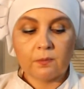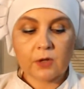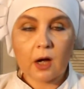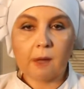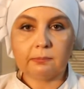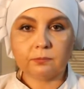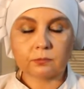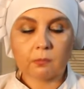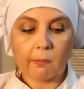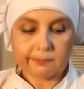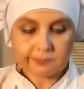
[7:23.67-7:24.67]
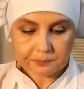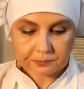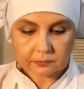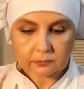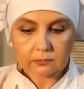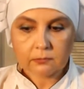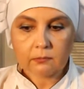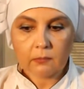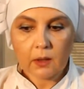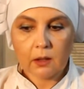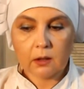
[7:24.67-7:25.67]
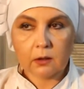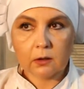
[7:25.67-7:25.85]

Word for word: Я э,